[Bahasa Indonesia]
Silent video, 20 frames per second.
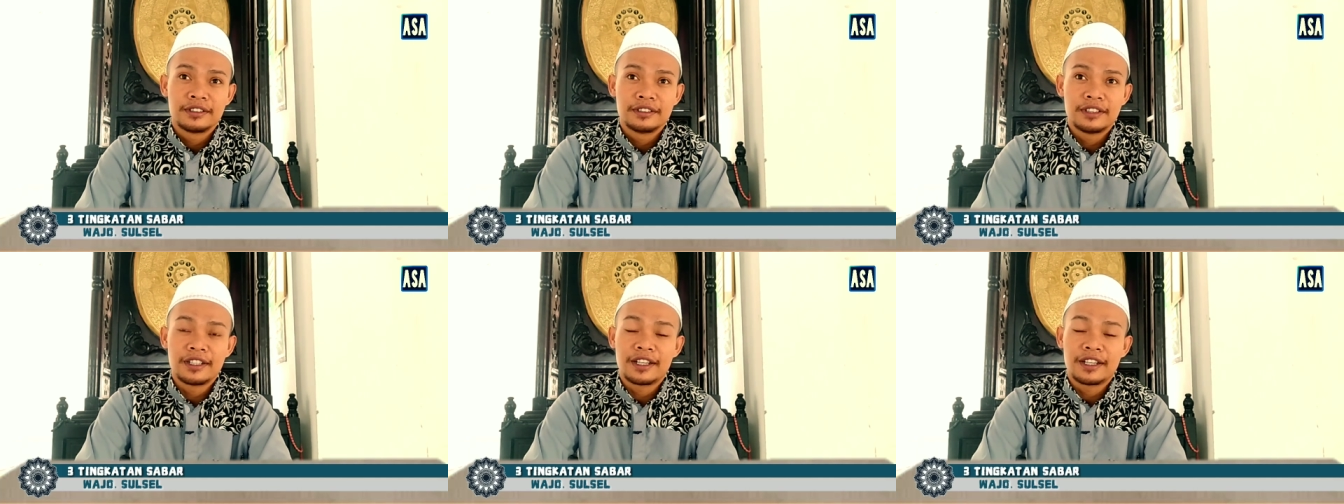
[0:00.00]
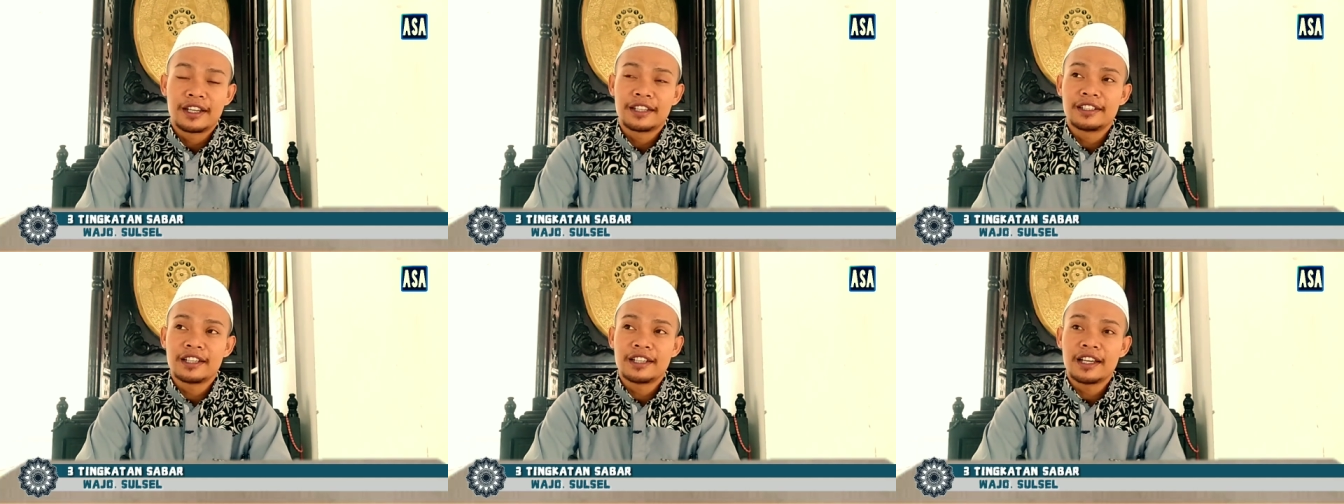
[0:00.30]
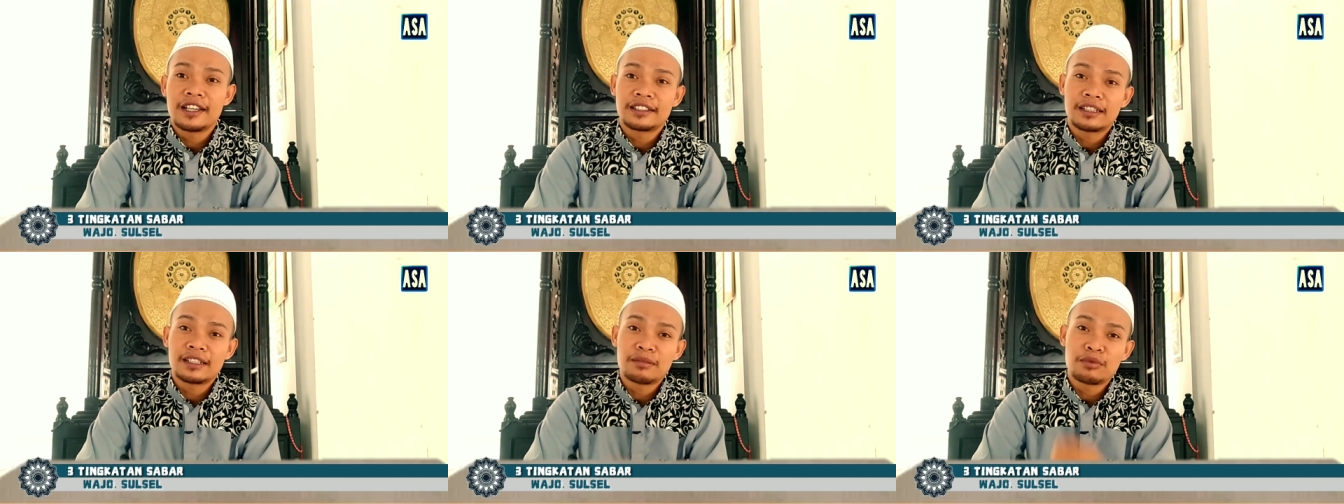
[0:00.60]
Jadi
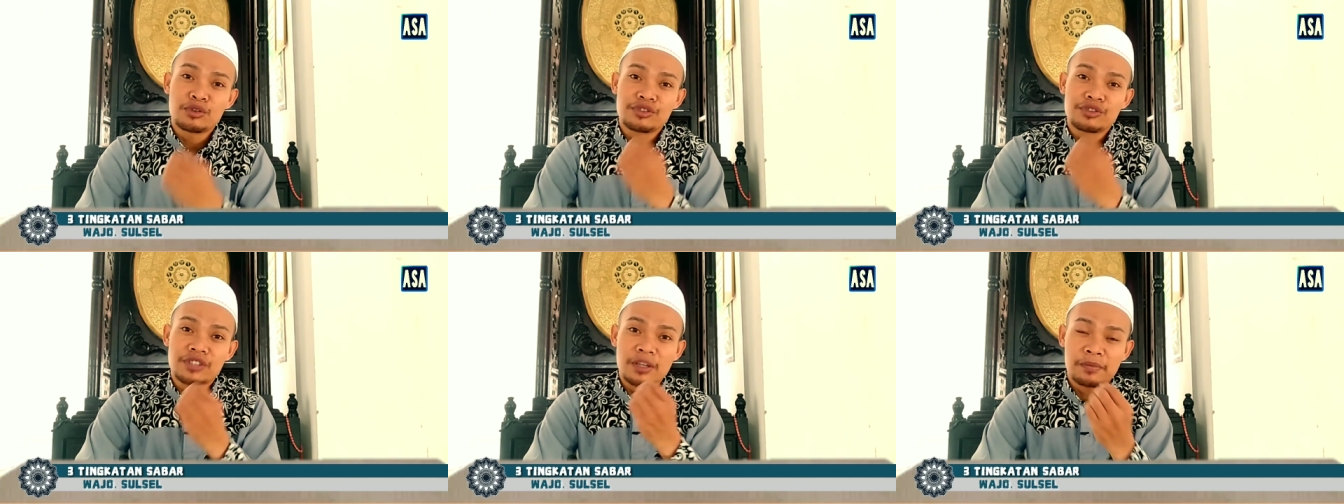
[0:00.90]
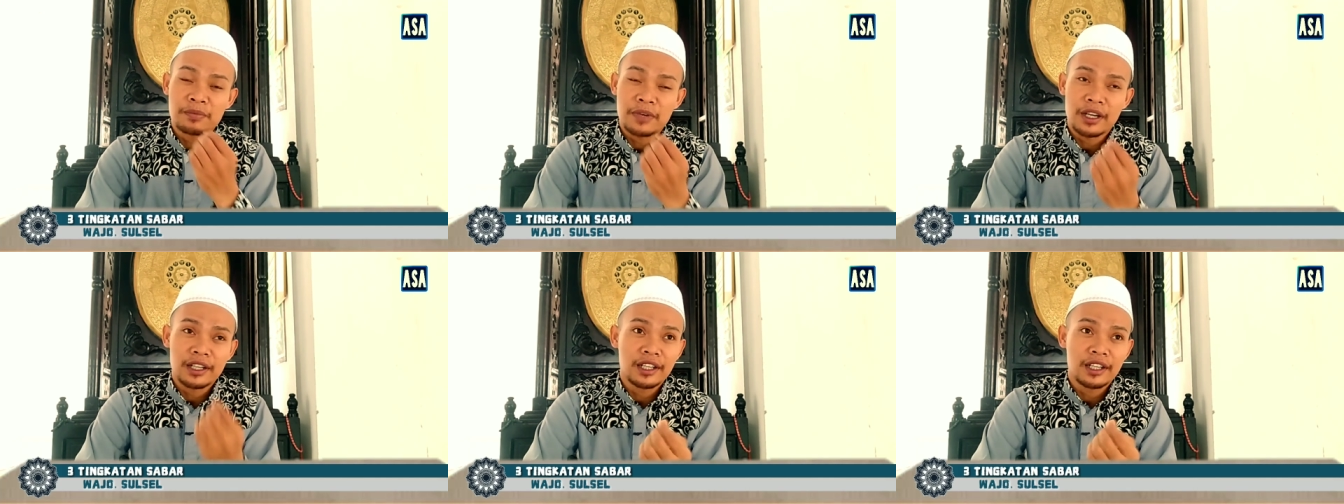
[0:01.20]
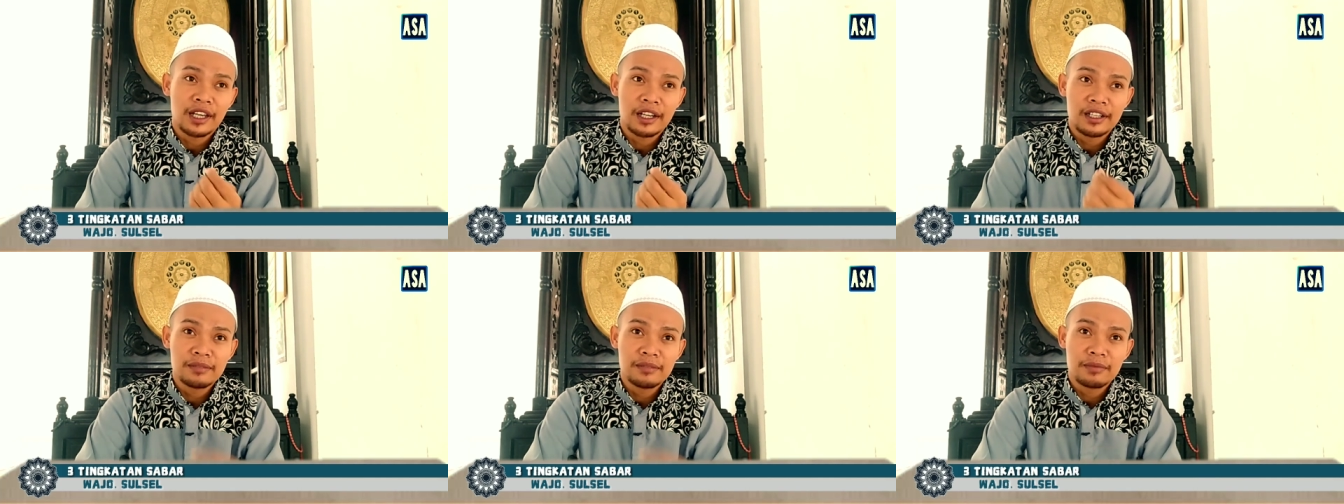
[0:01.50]
ketika kita mengucapkan
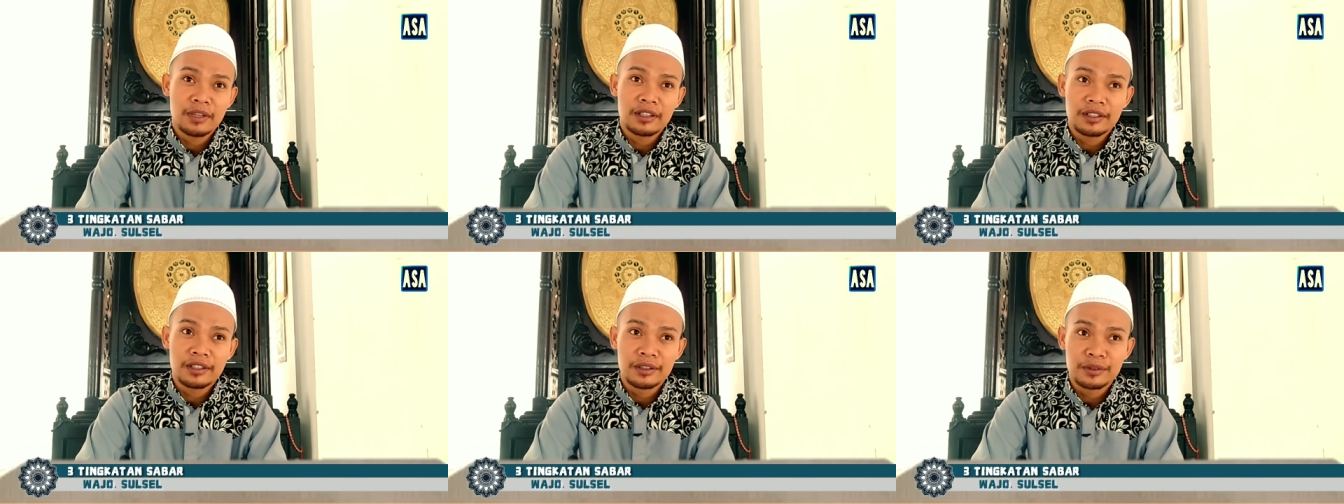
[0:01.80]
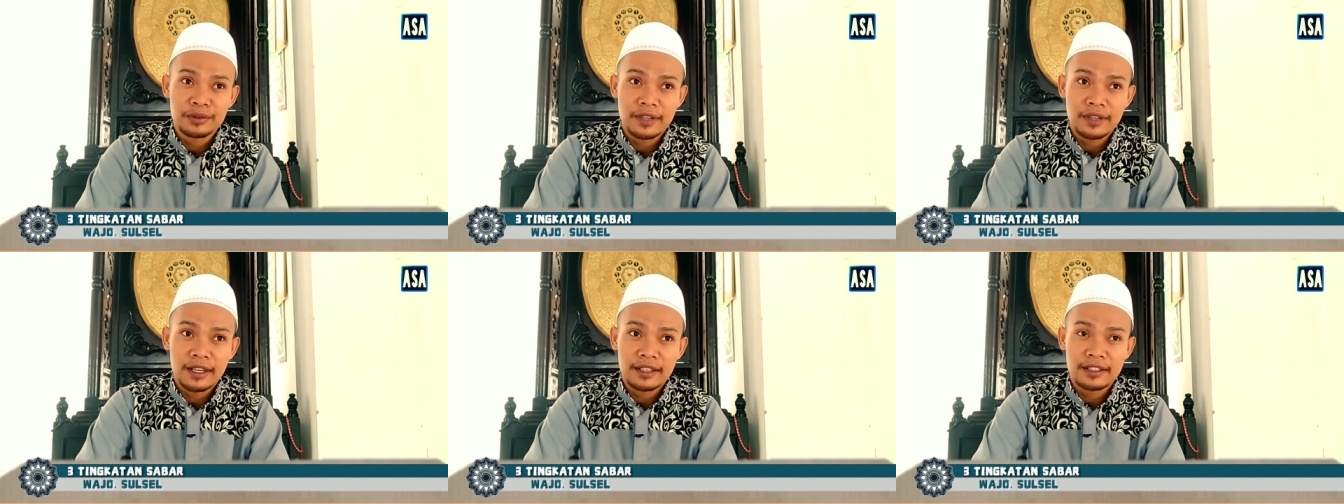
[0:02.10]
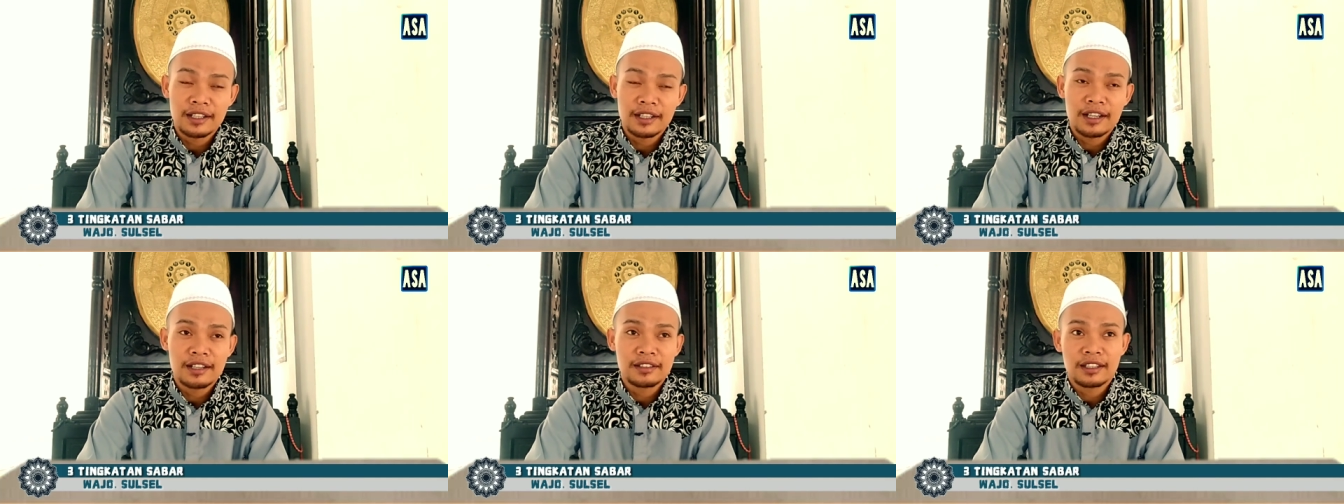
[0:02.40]
kalimat itu,
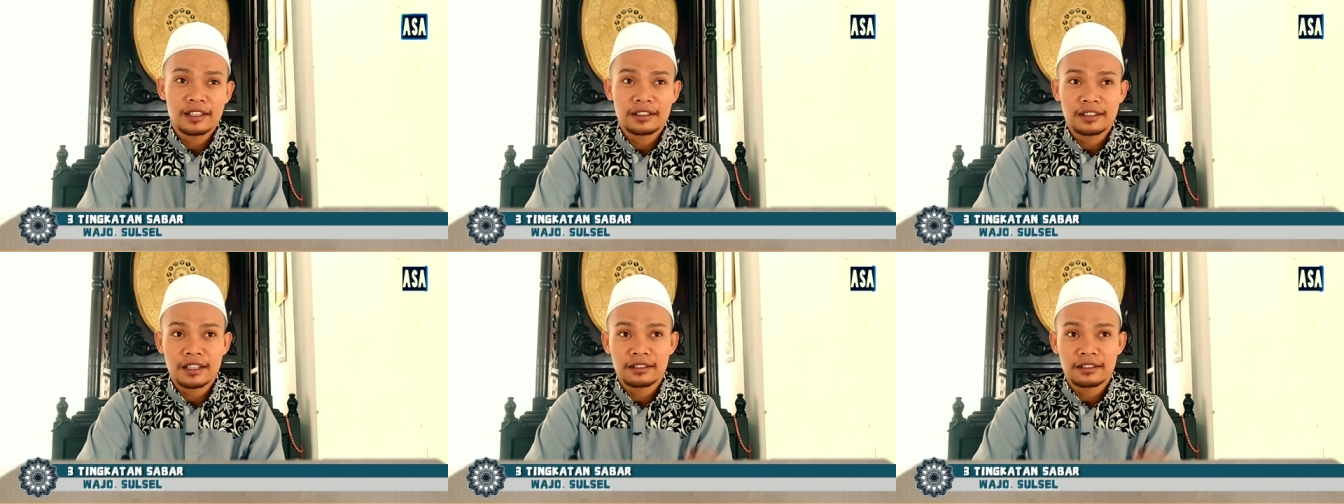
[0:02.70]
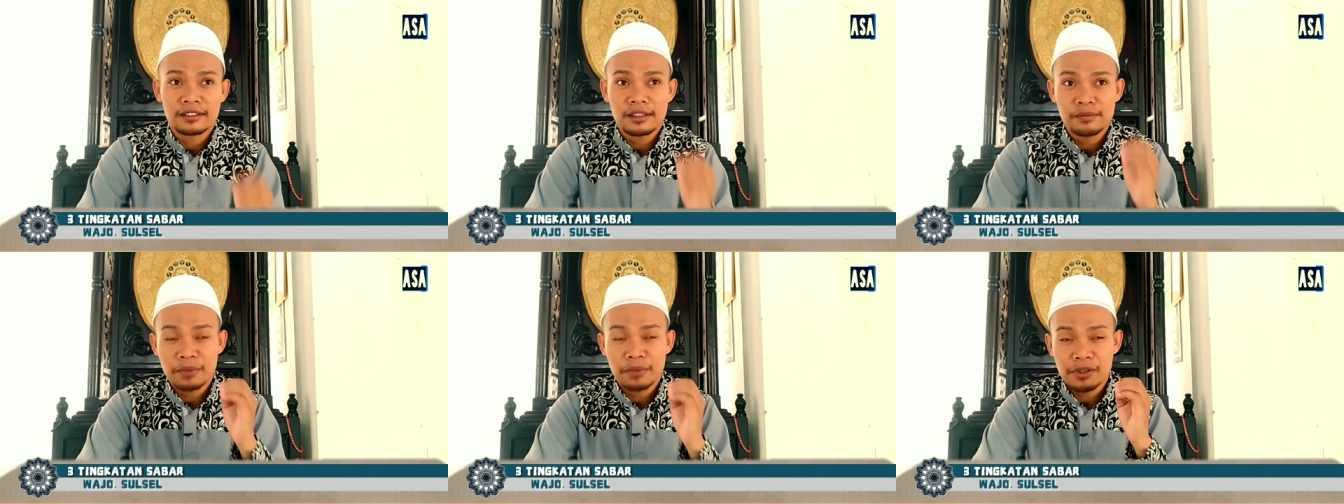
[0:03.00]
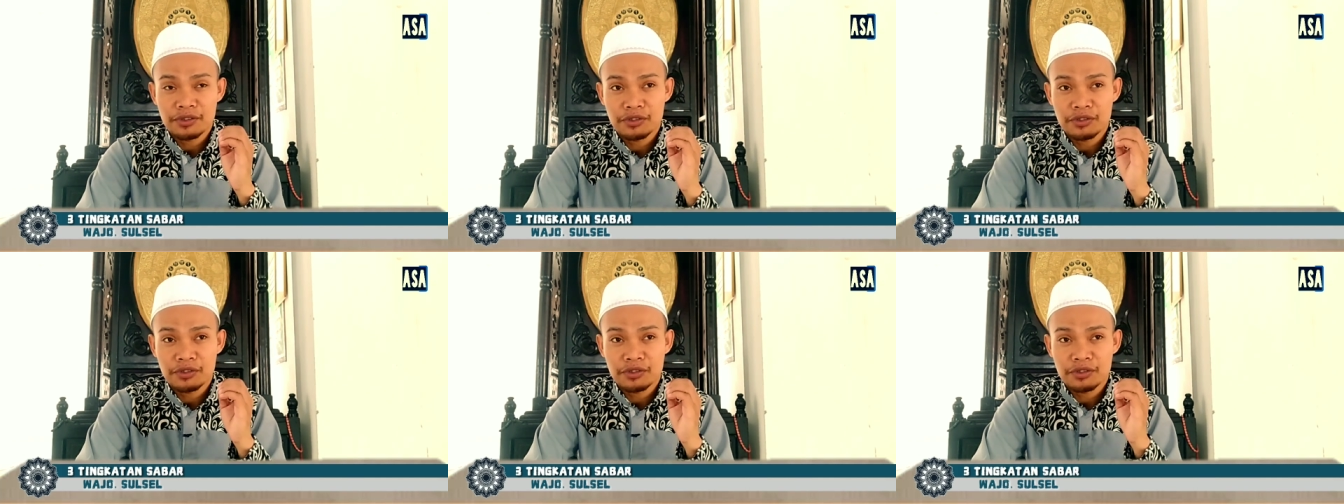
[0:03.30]
ketika kita tertimpa